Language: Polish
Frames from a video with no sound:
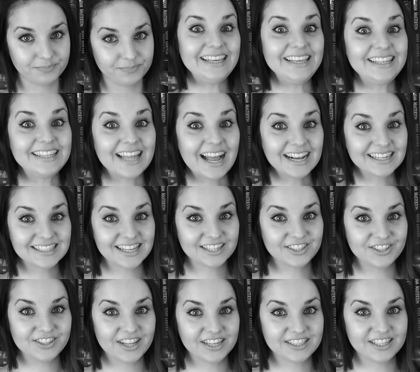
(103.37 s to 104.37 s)
I tak
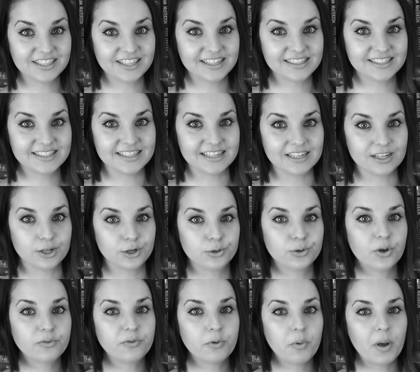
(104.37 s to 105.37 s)
zaczyna się ten cykl,
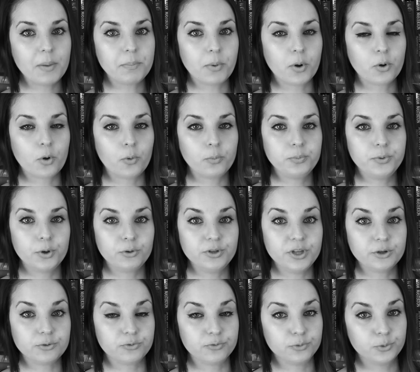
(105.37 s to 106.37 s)
nową epoką
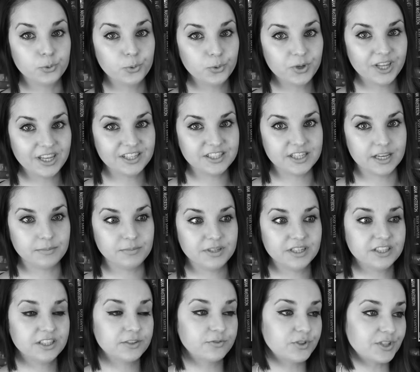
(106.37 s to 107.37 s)
pionierów długiej
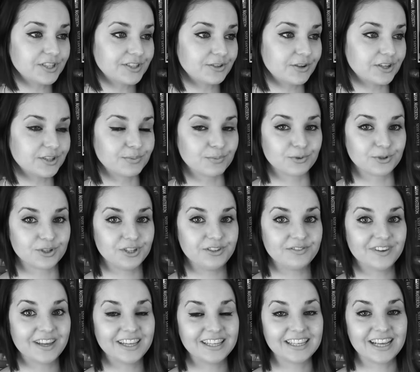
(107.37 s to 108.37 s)
Ziemi, gdzie wszystko jest możliwe
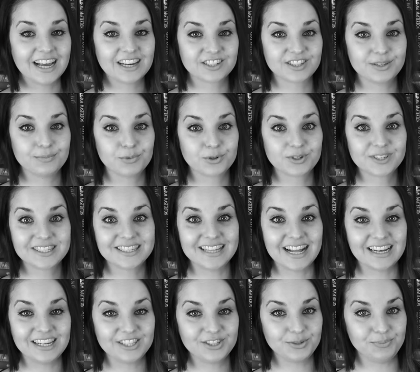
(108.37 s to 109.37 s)
możliwe i każdy może
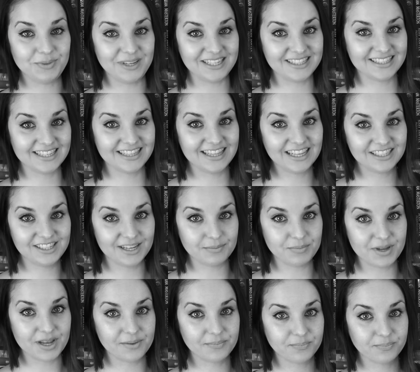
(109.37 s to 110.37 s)
znaleźć miejsce dla
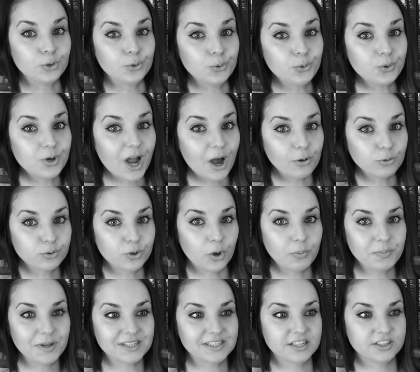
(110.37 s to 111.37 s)
siebie. Długa
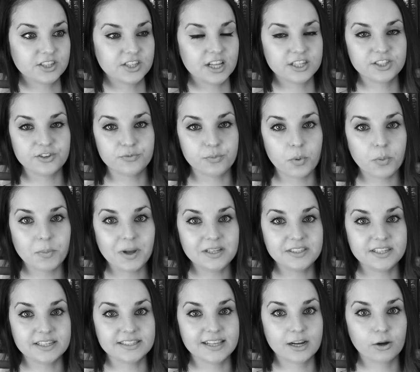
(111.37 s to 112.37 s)
utopia zaczyna się w
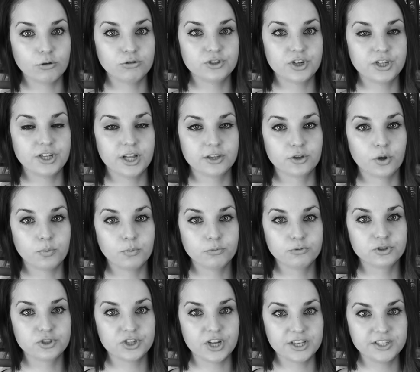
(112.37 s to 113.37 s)
momencie zakończenia tomu
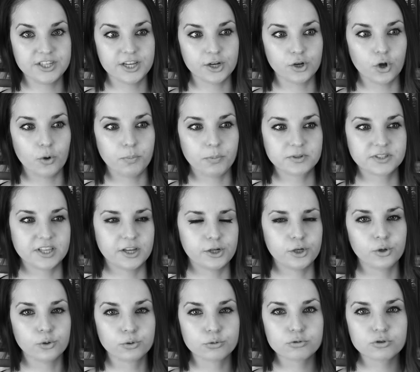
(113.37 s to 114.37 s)
trzeciego po
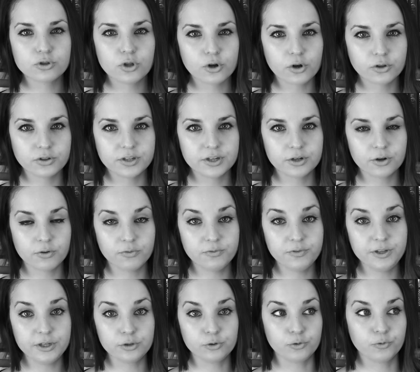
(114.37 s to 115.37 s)
serii różnorodnych
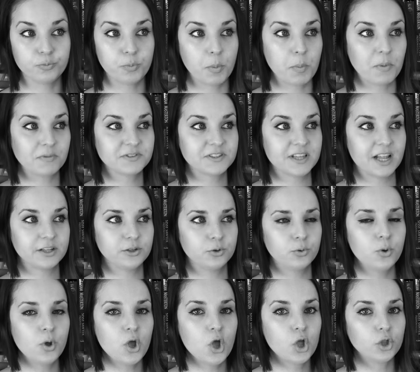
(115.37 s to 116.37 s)
konfliktów, po
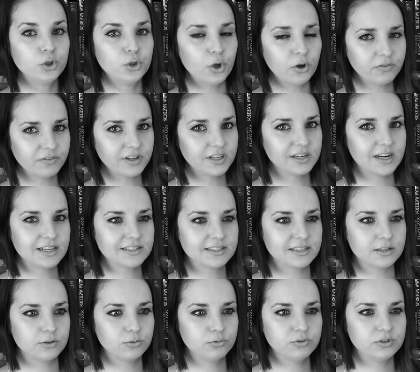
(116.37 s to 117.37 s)
powstaniu nowej
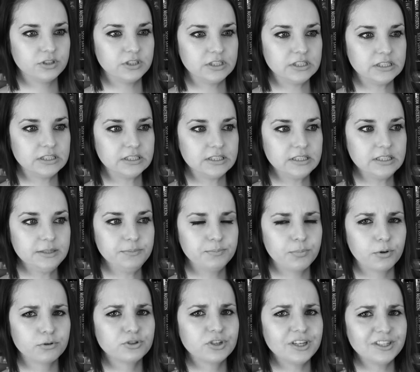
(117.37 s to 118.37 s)
rasy ludzi i
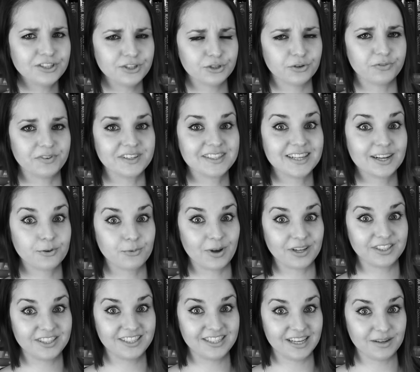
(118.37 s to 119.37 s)
po częściowej
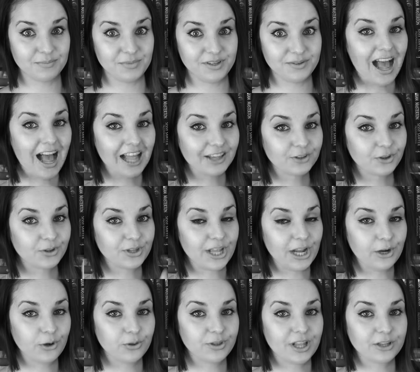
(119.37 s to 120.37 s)
zagładzie Ziemi. A do
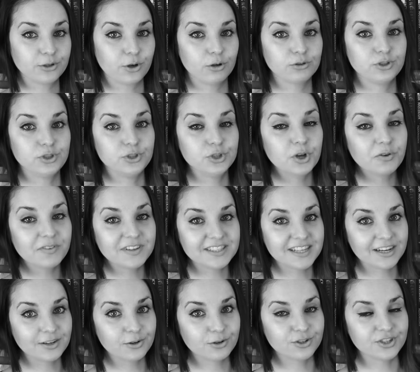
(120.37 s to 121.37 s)
tego nadchodzi nowe
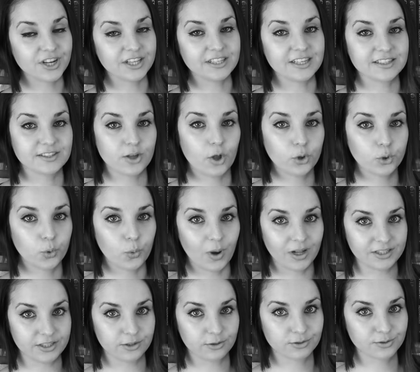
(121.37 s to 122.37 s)
zagrożenie z
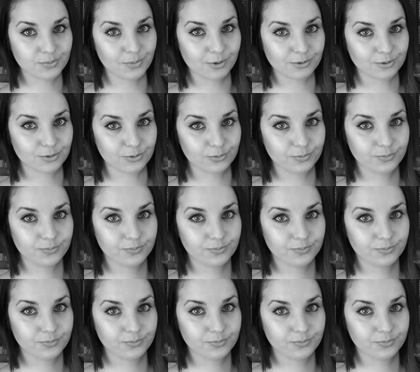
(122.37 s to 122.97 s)
otchłani kosmosu.